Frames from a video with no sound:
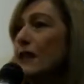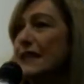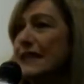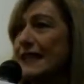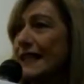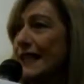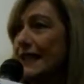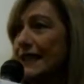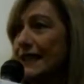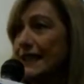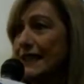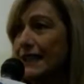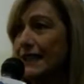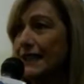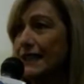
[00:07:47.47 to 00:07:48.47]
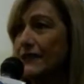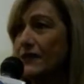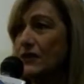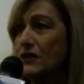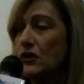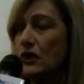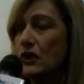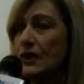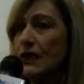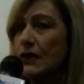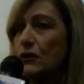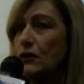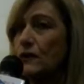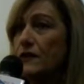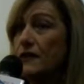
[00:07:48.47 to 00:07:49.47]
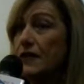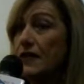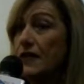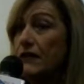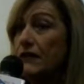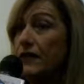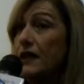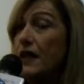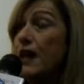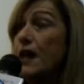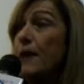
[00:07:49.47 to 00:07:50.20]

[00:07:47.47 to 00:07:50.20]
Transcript: le serate di, di visione di audiovisivi,